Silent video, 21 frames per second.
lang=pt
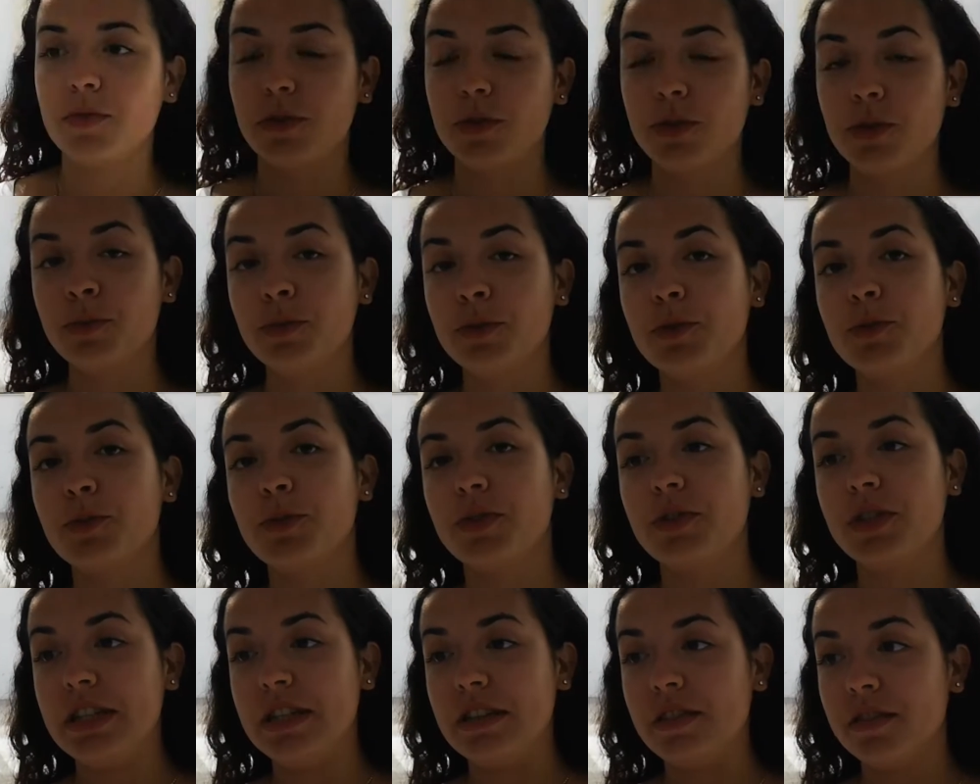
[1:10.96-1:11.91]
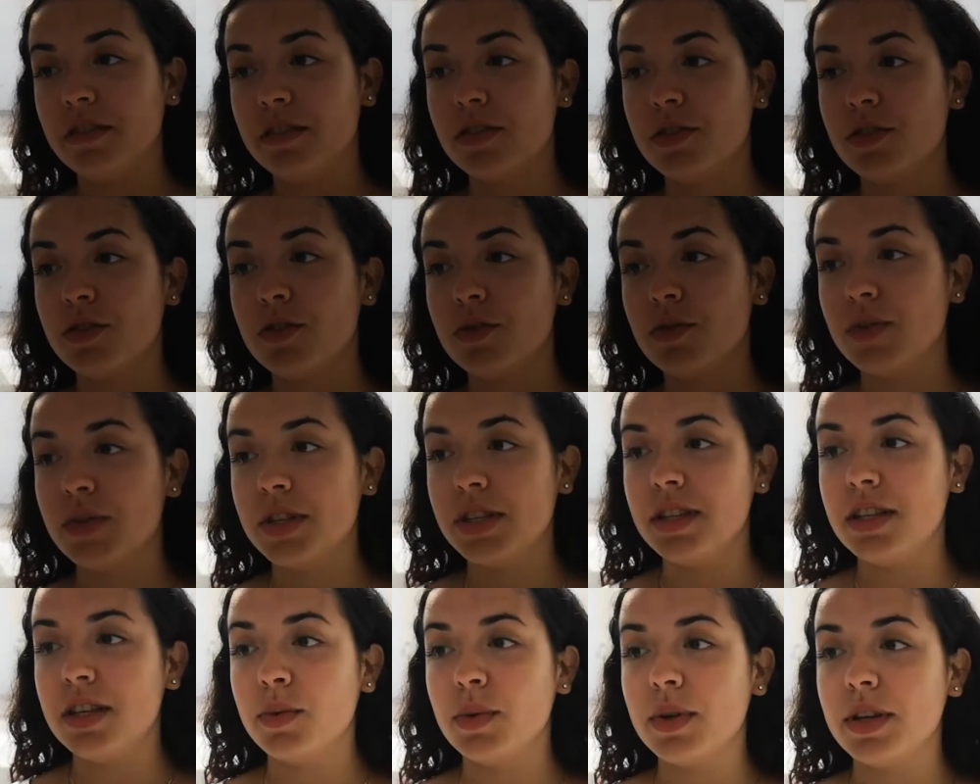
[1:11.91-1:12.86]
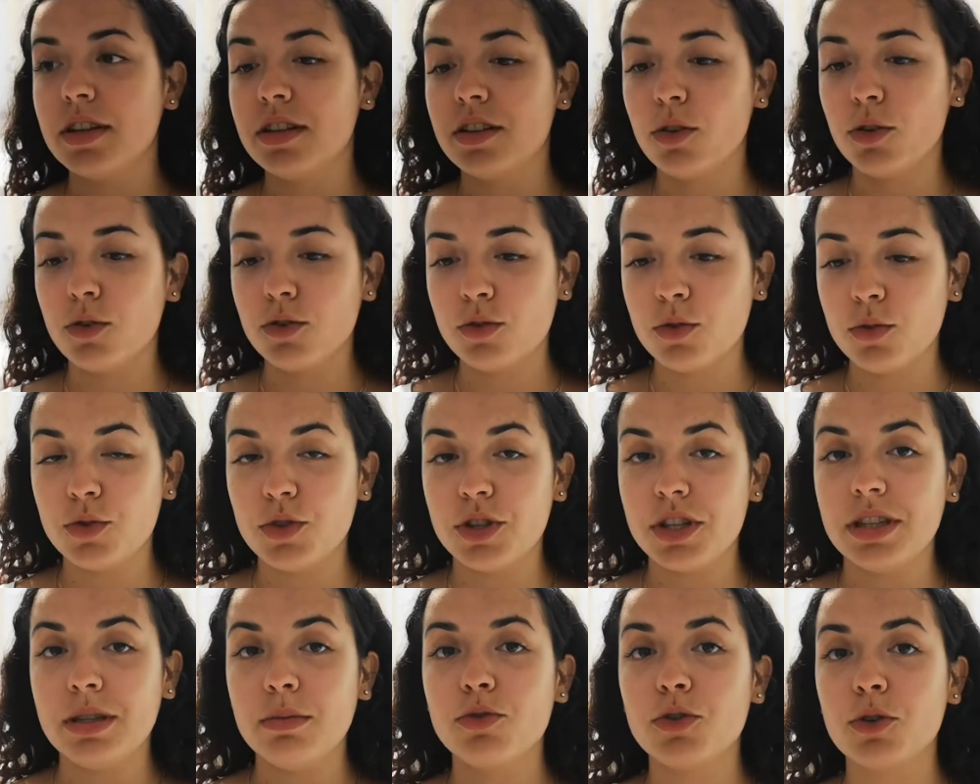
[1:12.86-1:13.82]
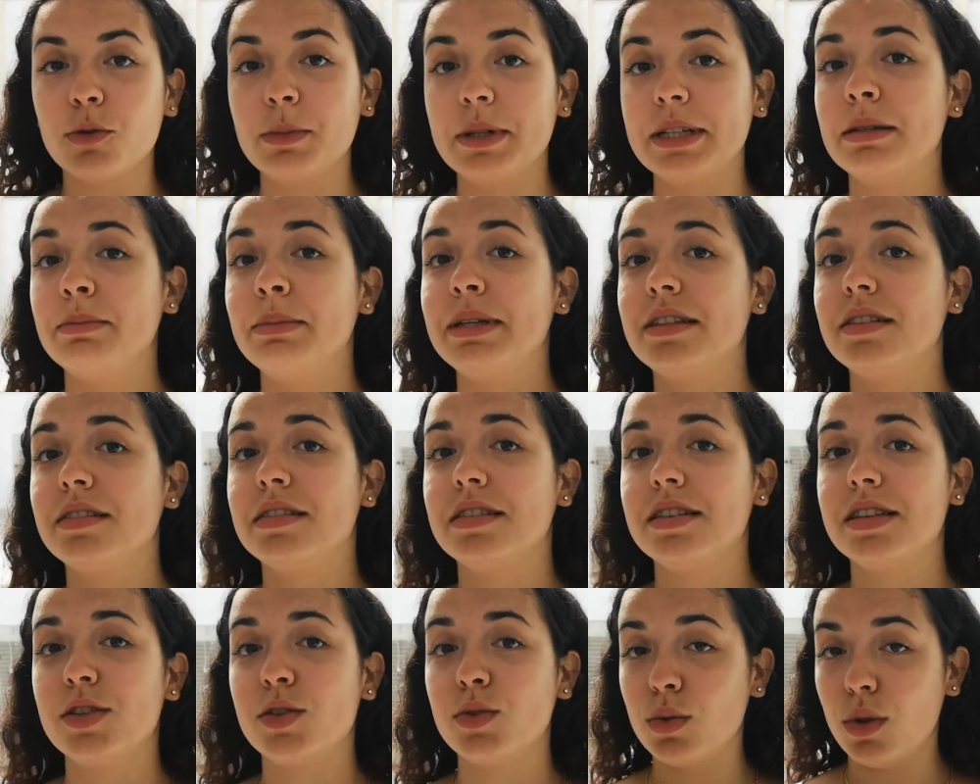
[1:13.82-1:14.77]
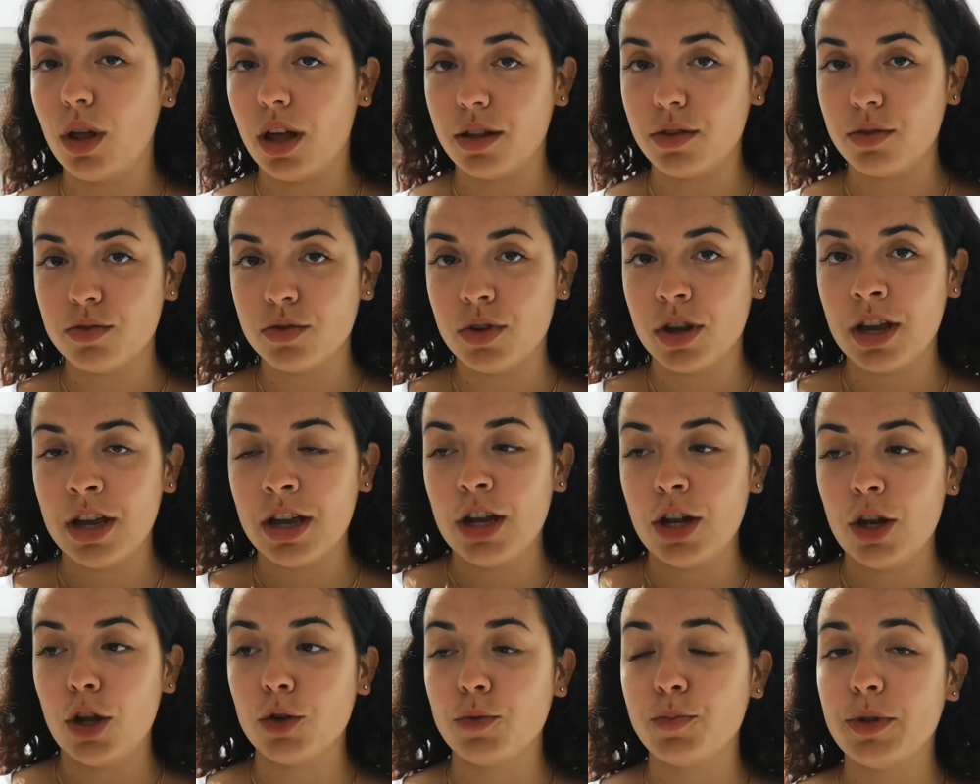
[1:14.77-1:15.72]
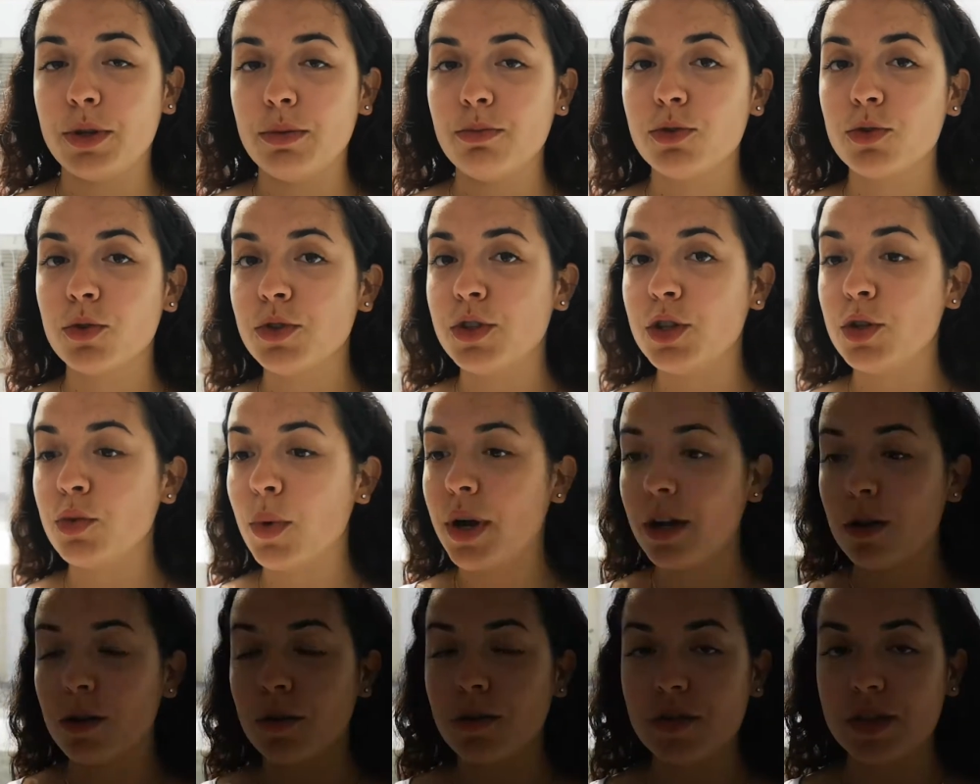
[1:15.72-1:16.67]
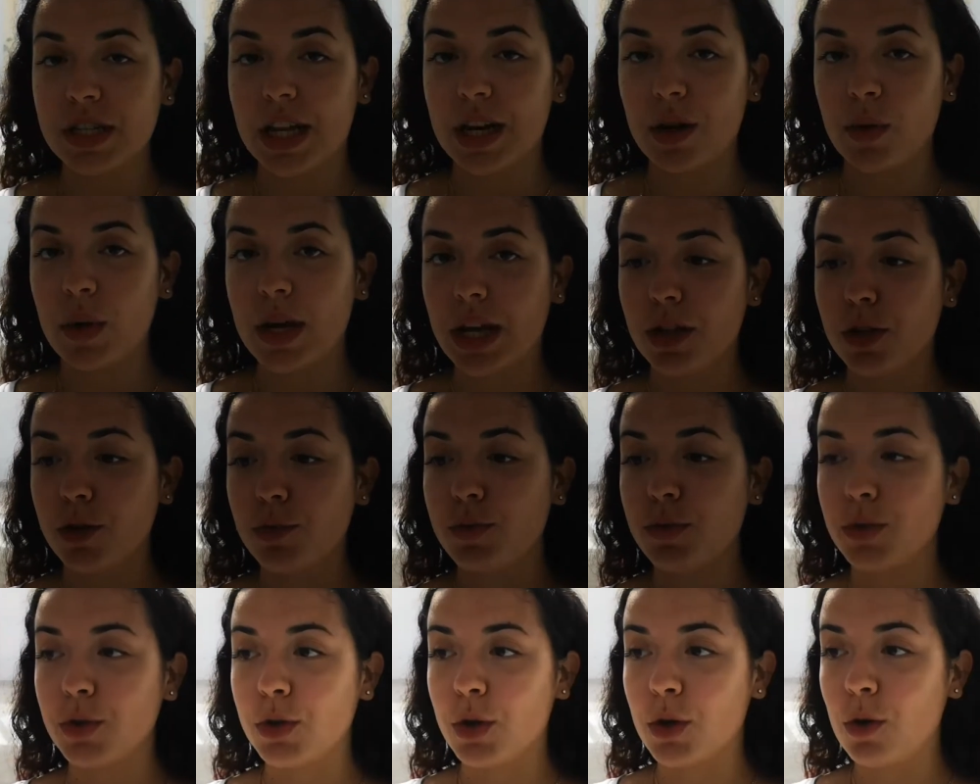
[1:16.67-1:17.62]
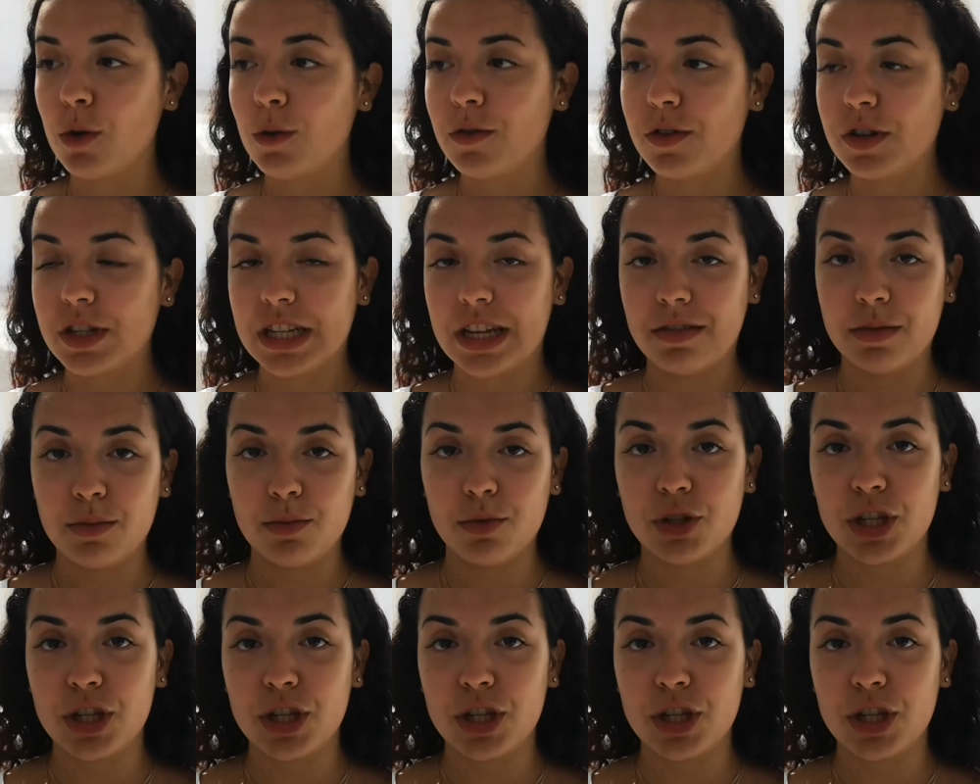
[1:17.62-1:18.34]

foram muito positivas, no sentido em que nós não nos sentimos completamente isolados. Nós podemos continuar a conversar com aquelas pessoas que conversávamos